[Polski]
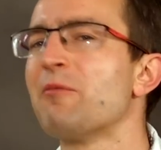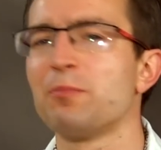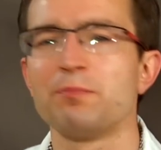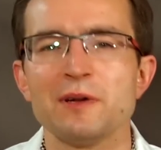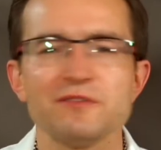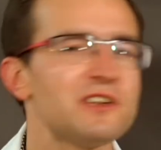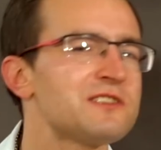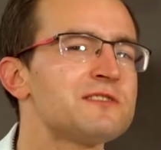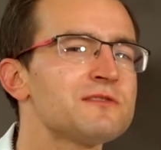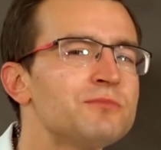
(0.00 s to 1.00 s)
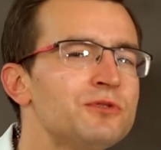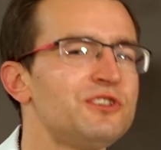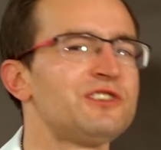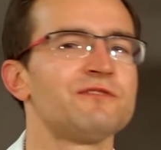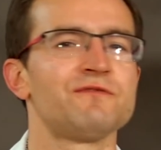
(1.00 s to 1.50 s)
Bo pewnie zbudzi
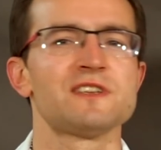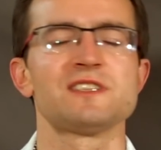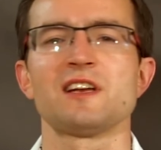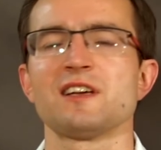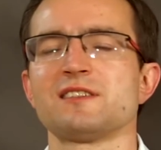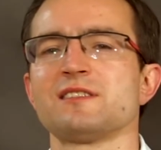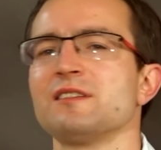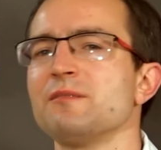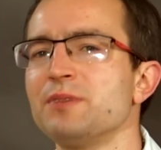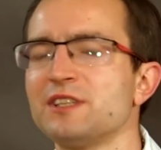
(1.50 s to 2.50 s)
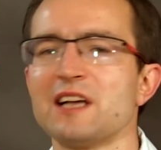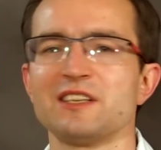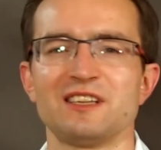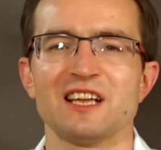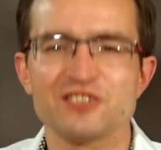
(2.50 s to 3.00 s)
się w Was teraz
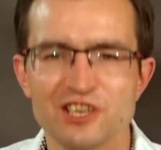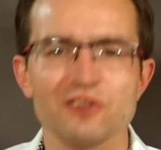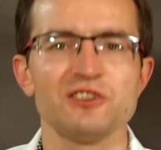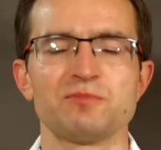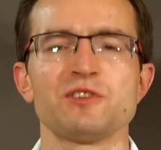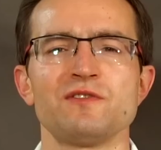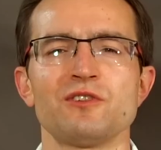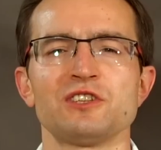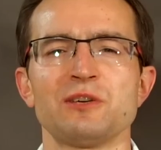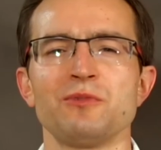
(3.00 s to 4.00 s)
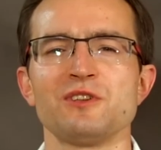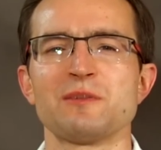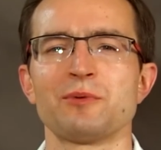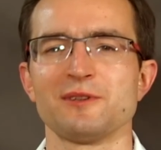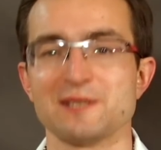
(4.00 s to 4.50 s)
pytanie, dlaczego nikt przeciwko temu nie
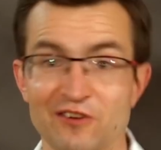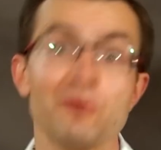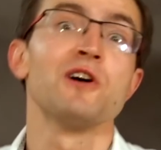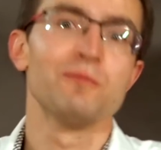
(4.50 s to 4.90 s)
zaprotestował?